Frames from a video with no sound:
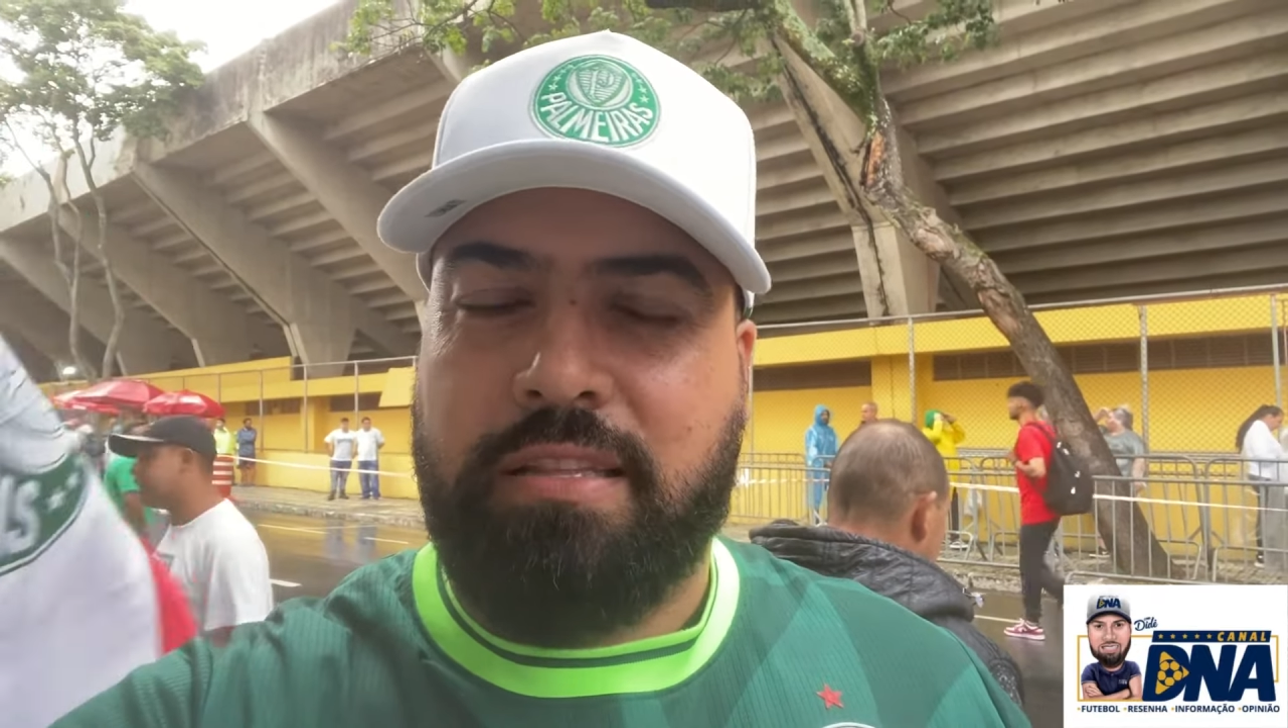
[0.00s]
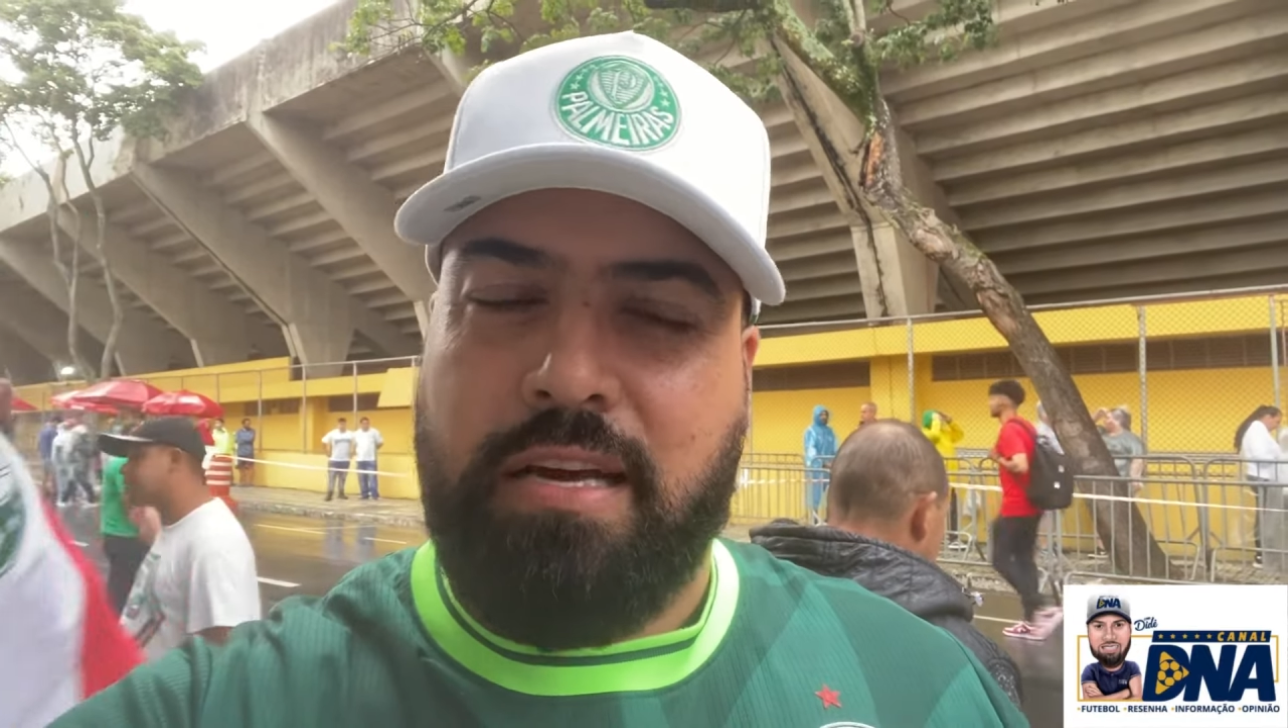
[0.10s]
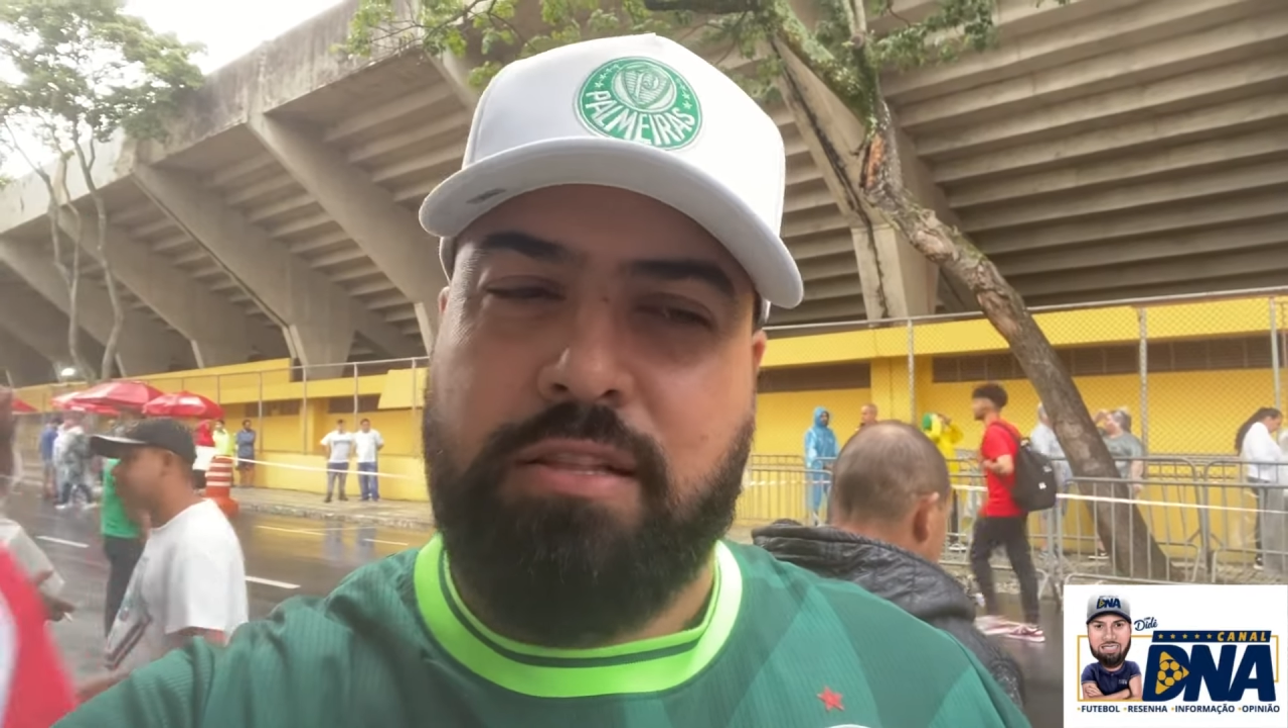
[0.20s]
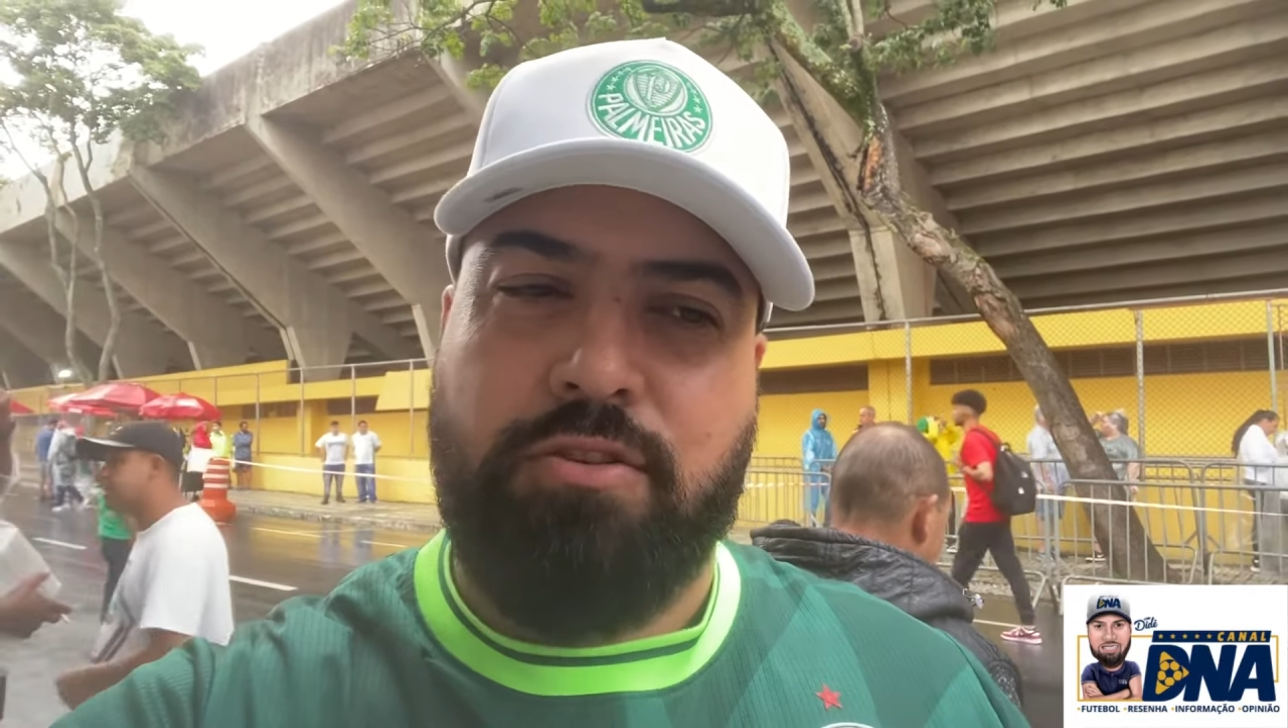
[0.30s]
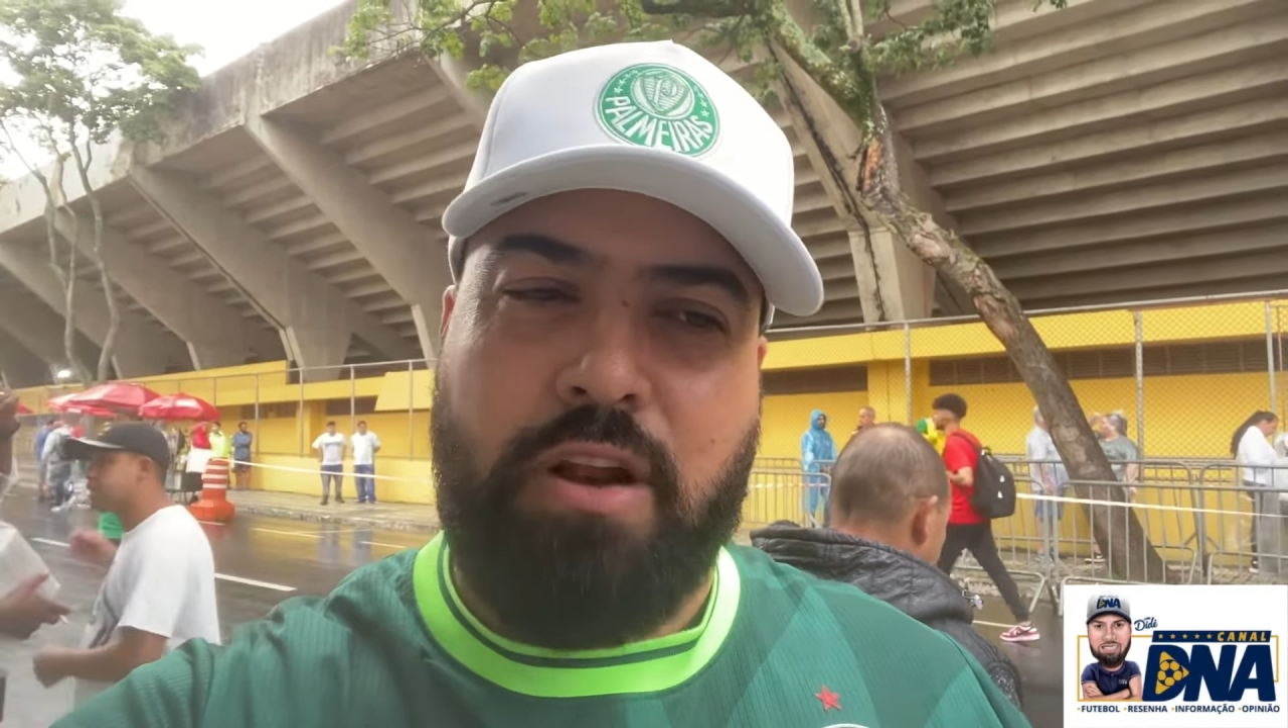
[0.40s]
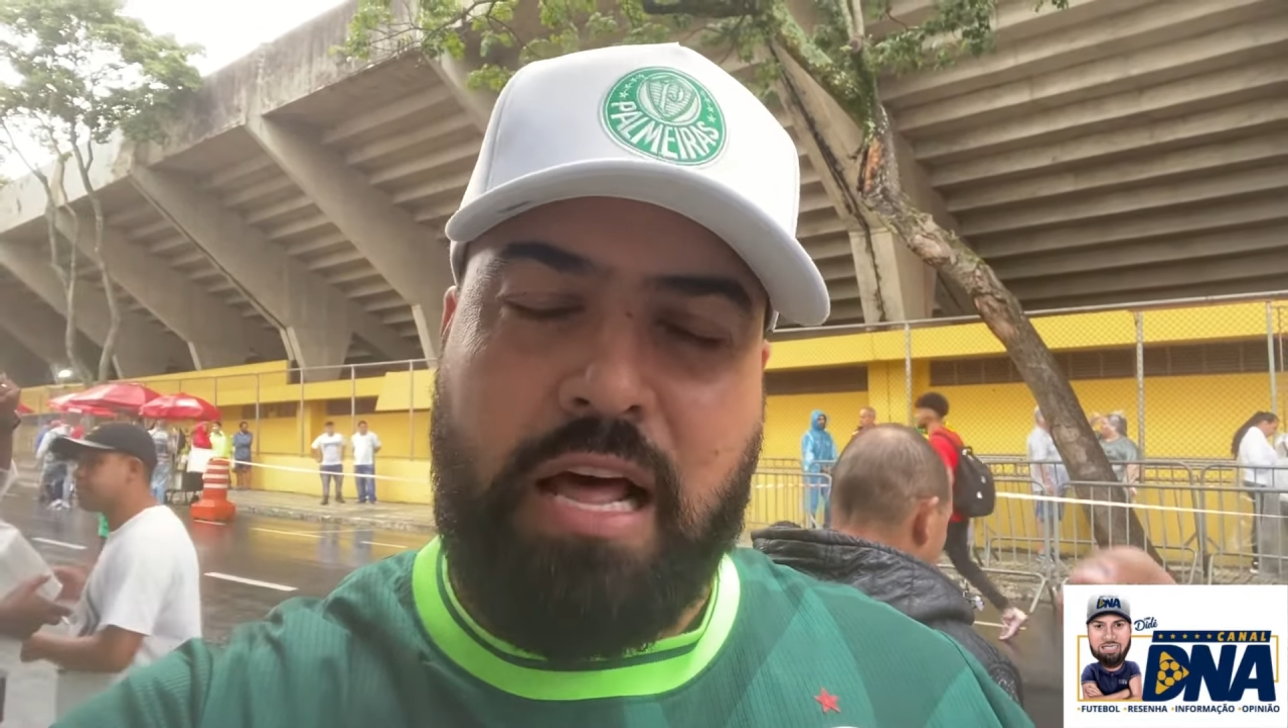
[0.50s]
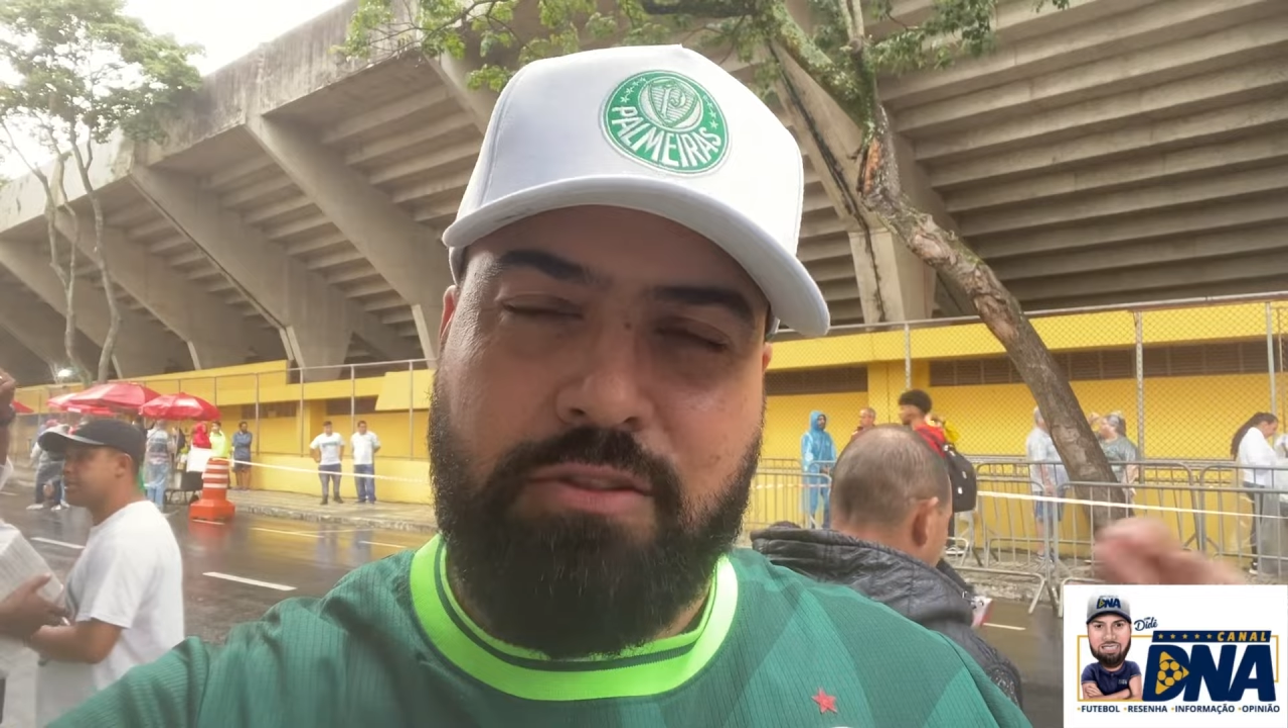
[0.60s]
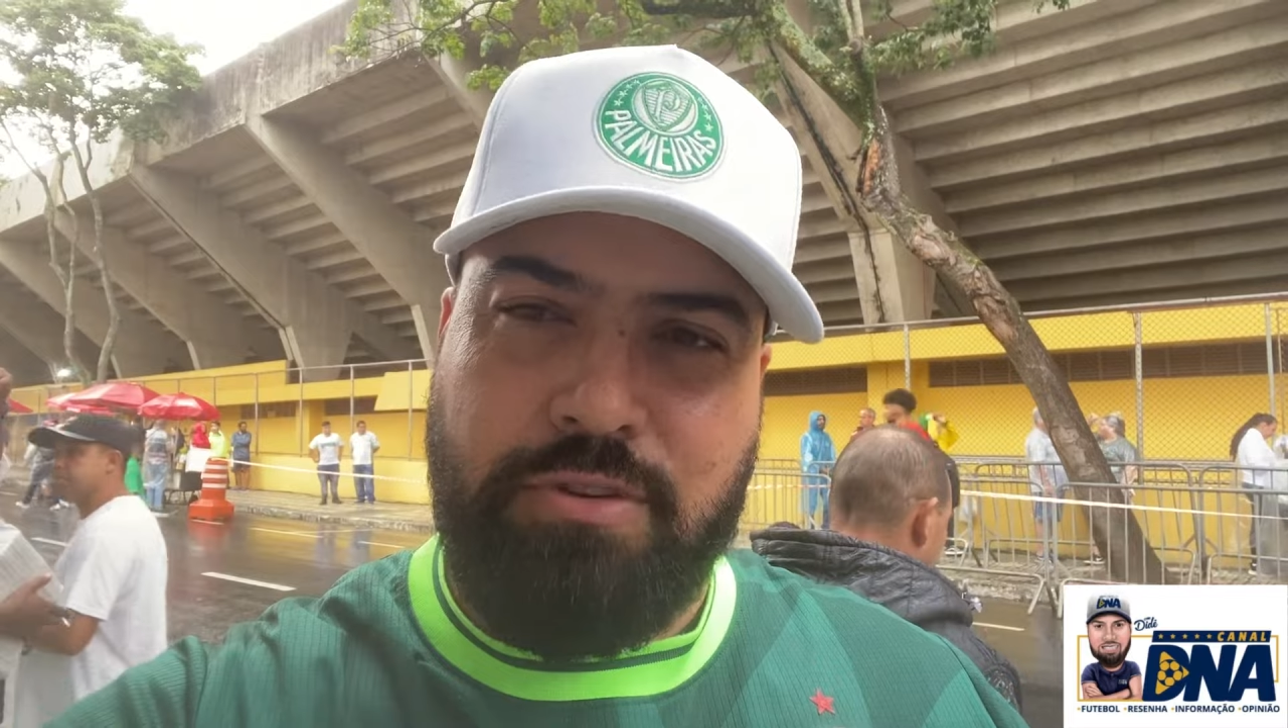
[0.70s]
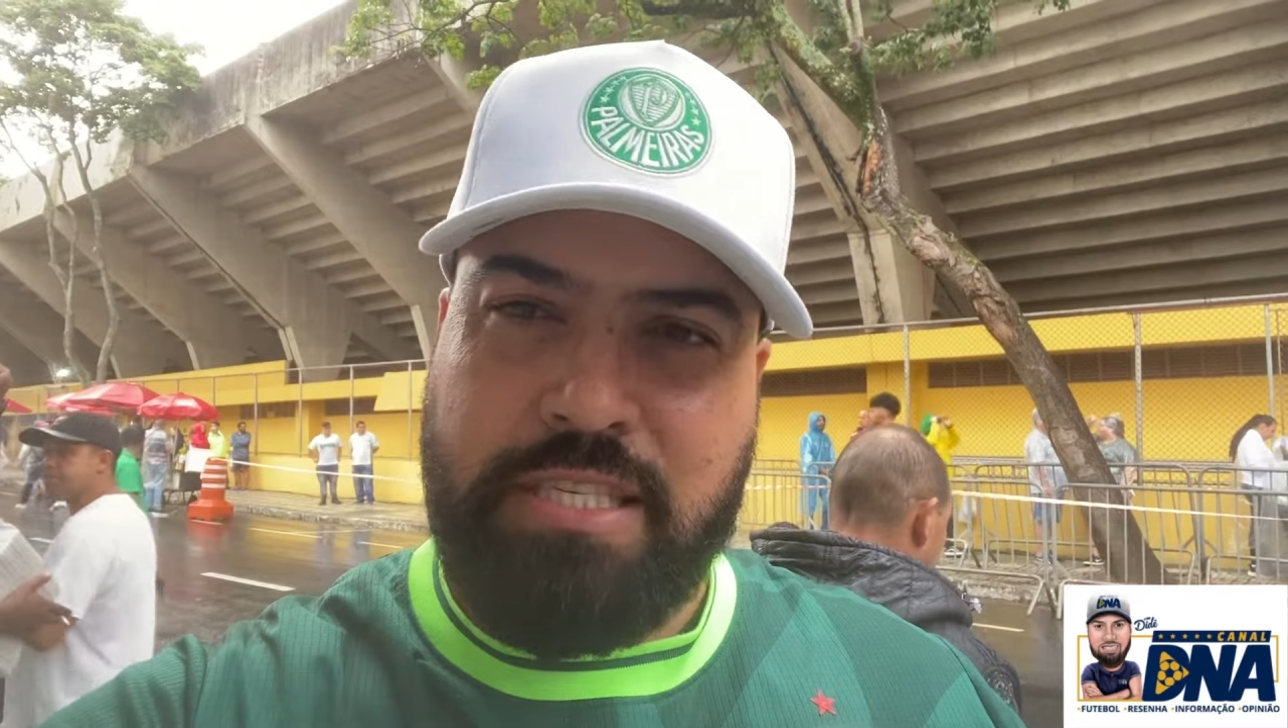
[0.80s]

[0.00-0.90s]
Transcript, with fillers: tanto lá no